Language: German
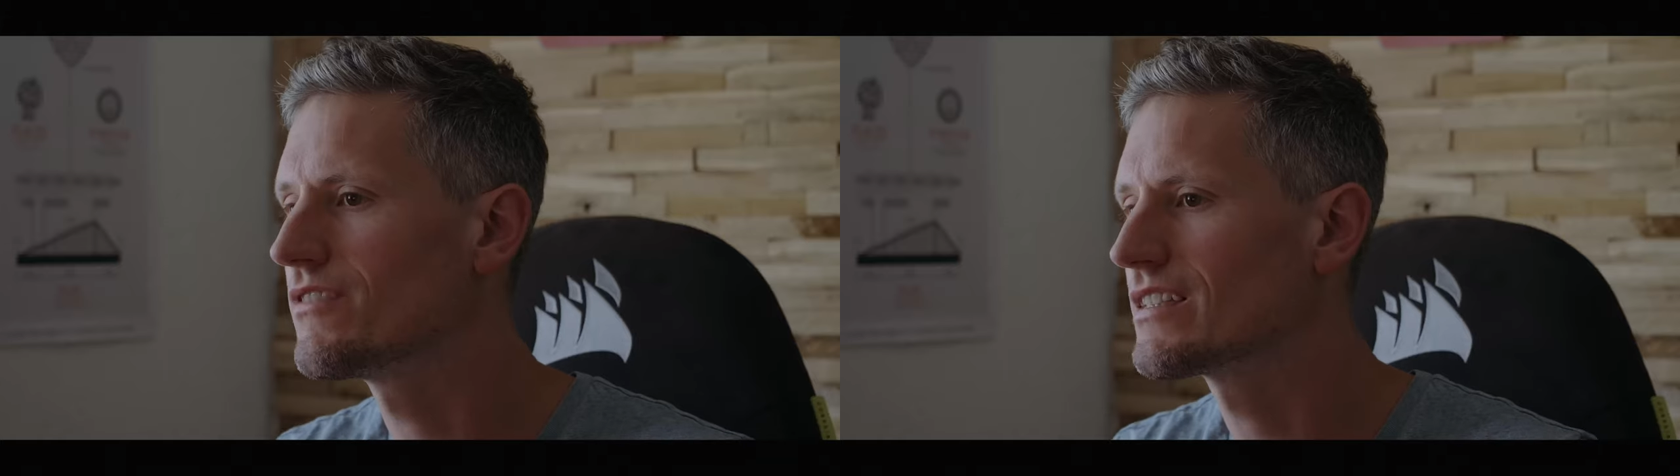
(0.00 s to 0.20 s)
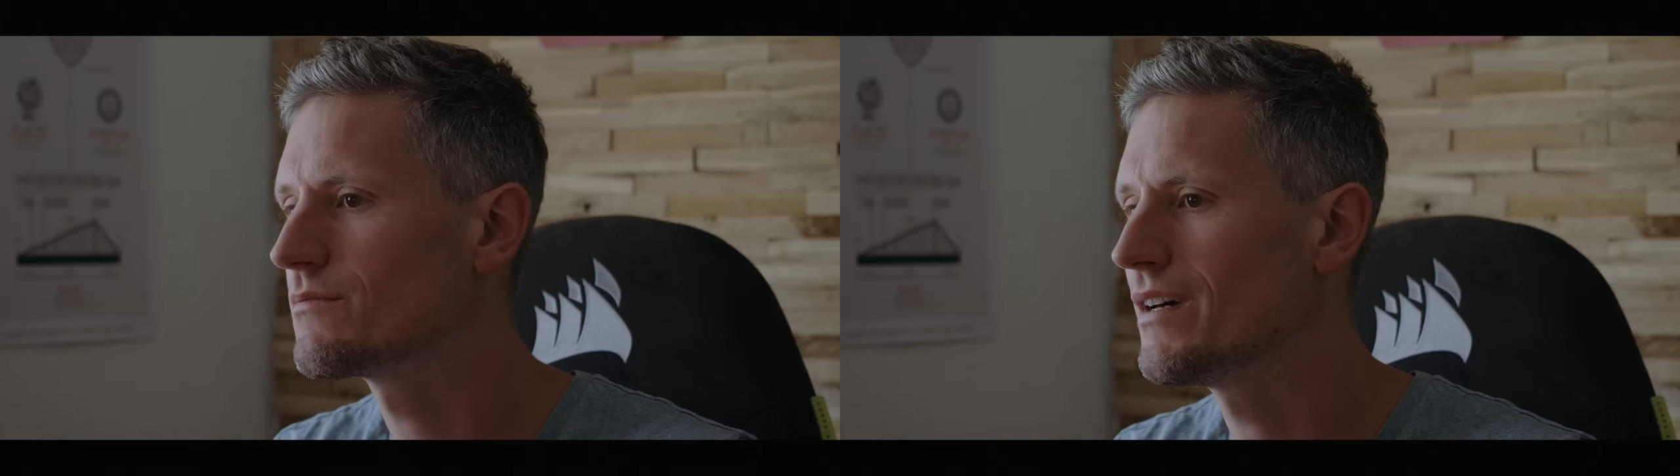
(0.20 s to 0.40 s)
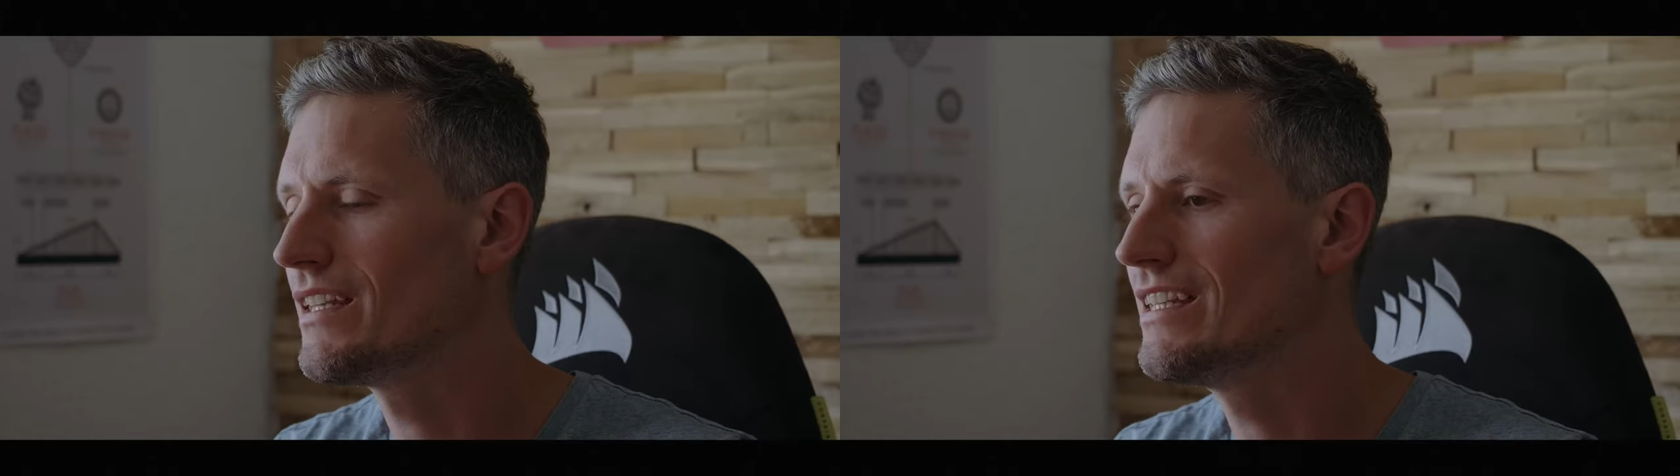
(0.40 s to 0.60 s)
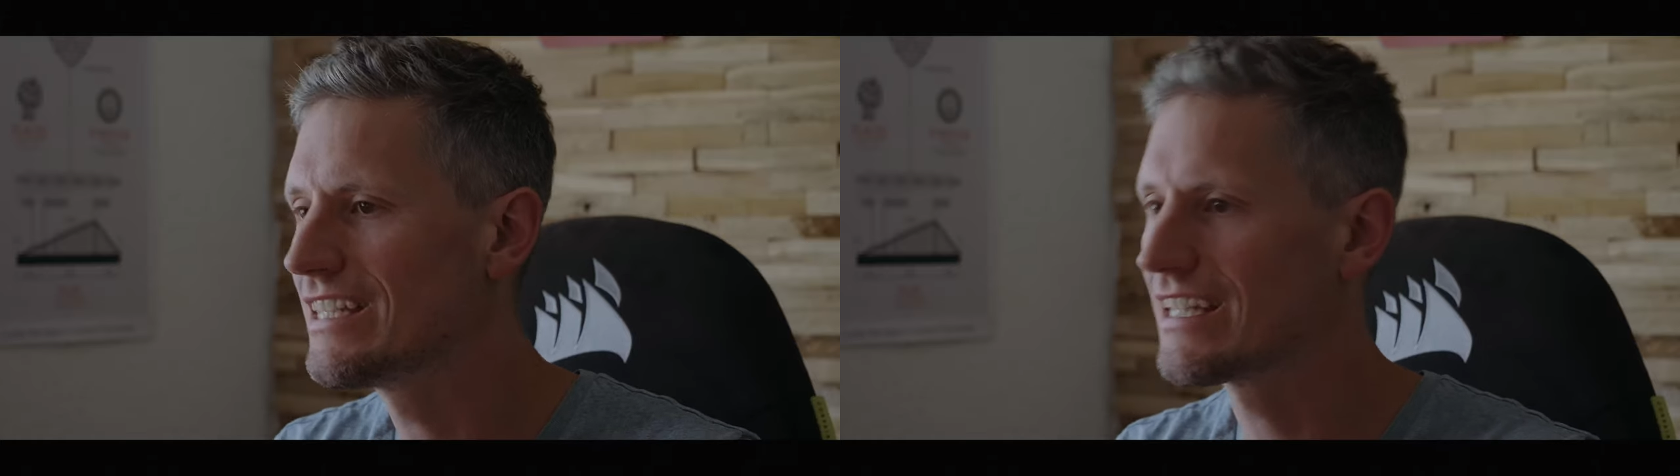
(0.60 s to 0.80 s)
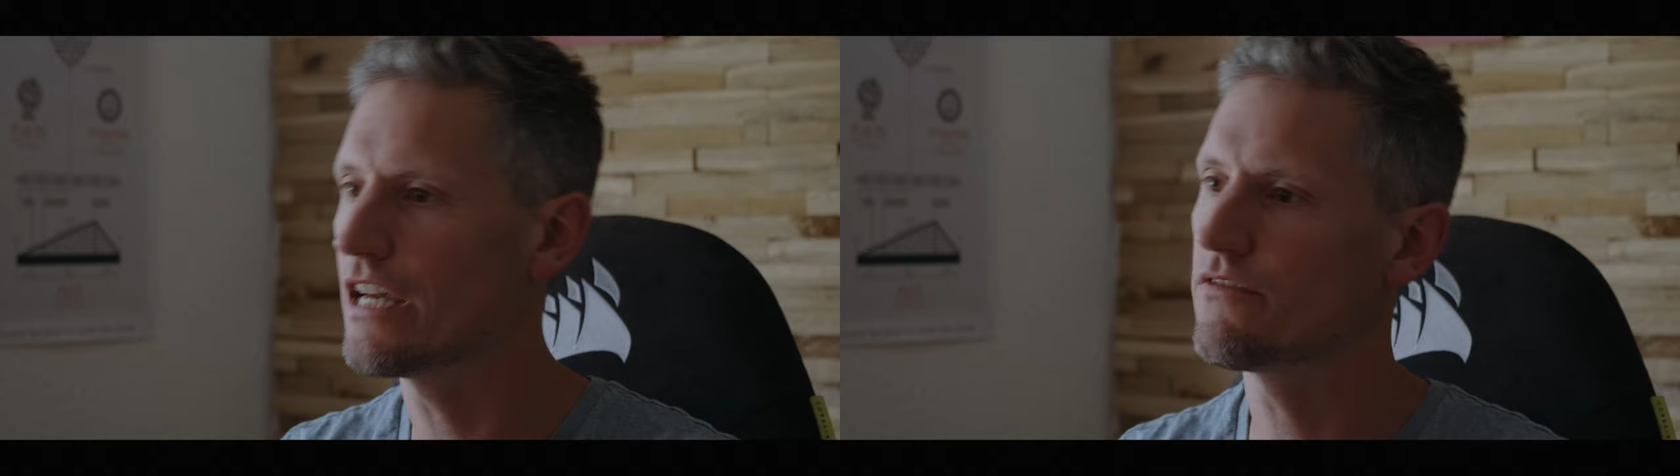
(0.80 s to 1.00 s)
was man
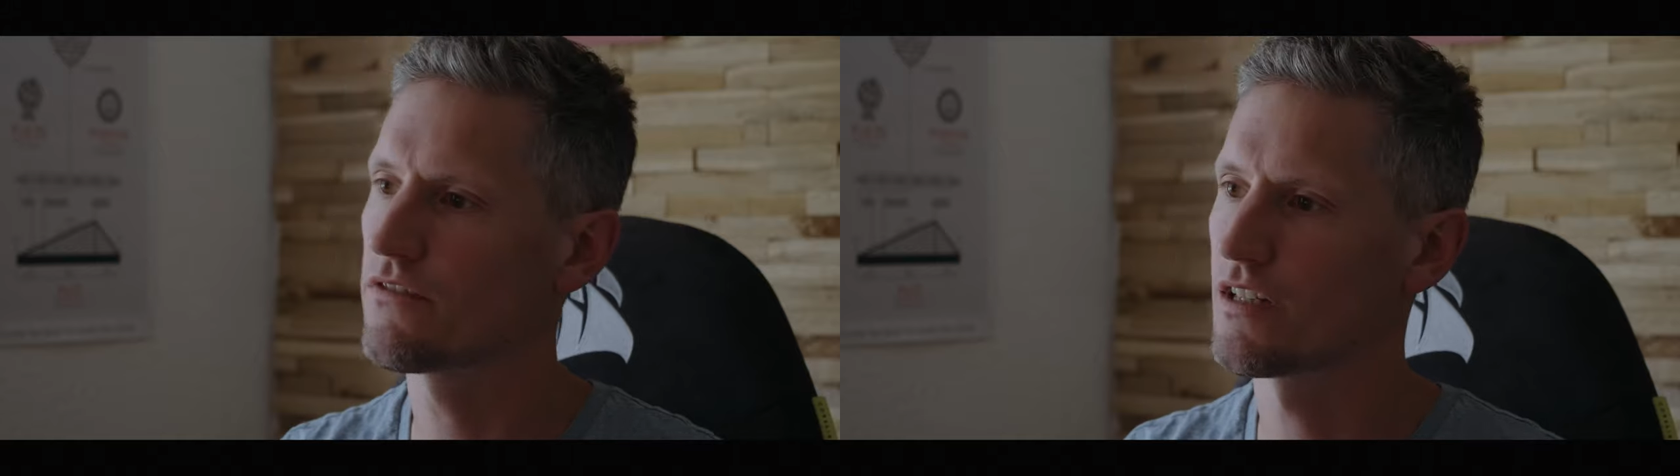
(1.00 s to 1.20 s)
nicht greifen